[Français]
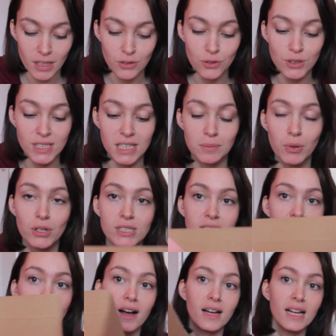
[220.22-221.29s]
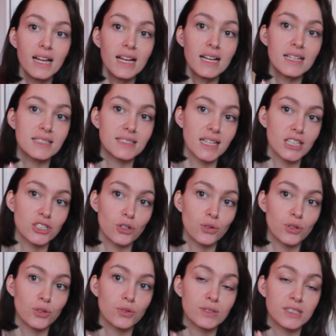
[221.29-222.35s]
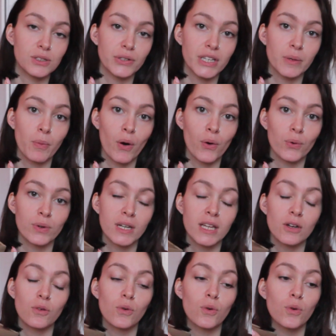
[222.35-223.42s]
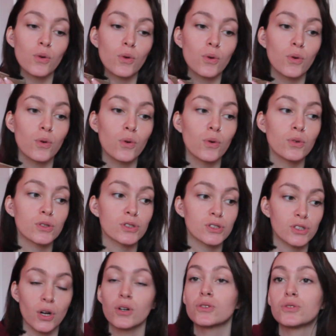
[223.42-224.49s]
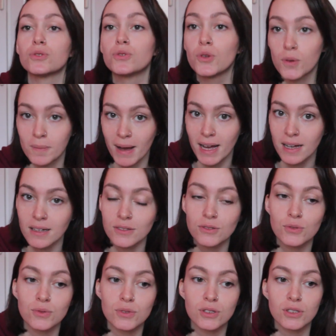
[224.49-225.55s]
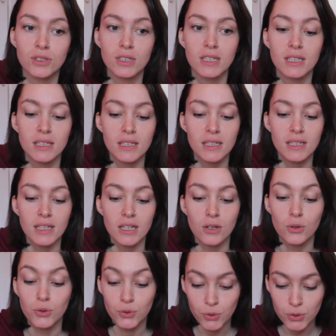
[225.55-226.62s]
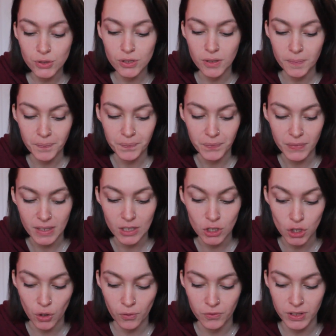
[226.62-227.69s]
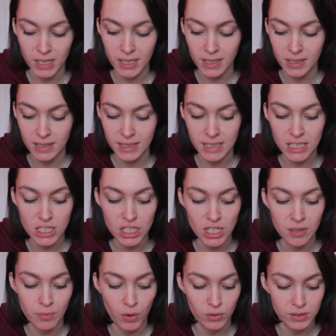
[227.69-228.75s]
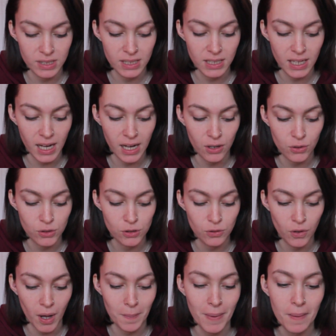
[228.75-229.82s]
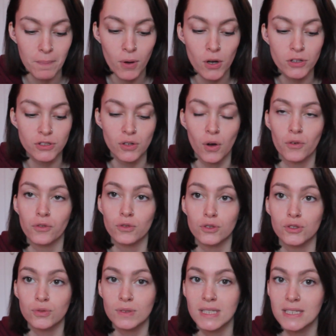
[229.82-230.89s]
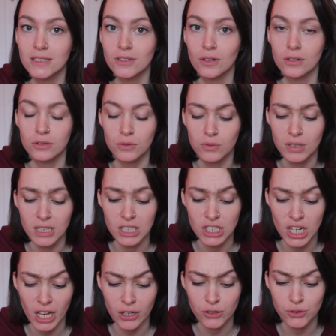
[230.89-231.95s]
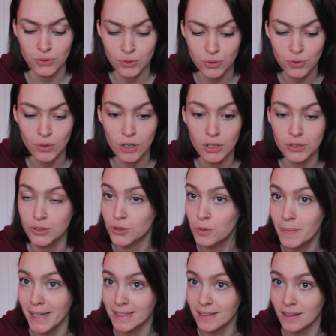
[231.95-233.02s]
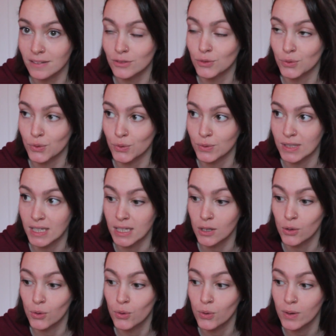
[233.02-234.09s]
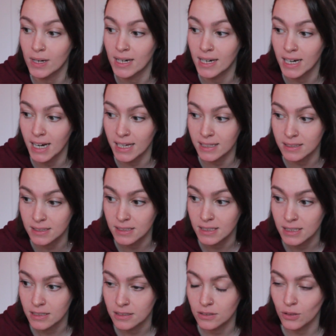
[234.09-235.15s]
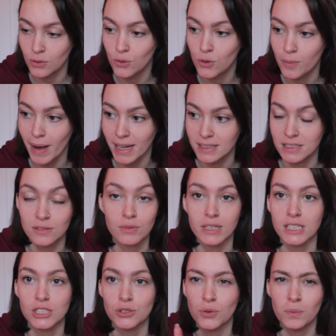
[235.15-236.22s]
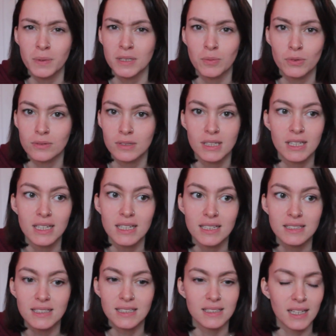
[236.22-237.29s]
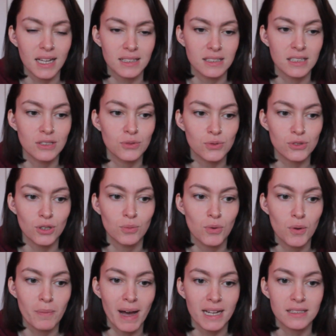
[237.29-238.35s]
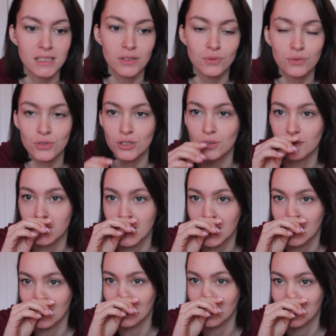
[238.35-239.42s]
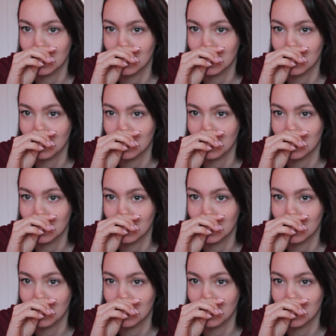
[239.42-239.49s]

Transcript: de cette box là Sachant que théoriquement on est au solde demain, donc le 12 janvier, et j'ai demandé à recevoir ma box en fonction des soldes. Donc je l'ai reçue euh, ce matin, donc on est le lundi, non le mardi, vous voyez je suis complètement détraquée, nous sommes le mardi 11 janvier,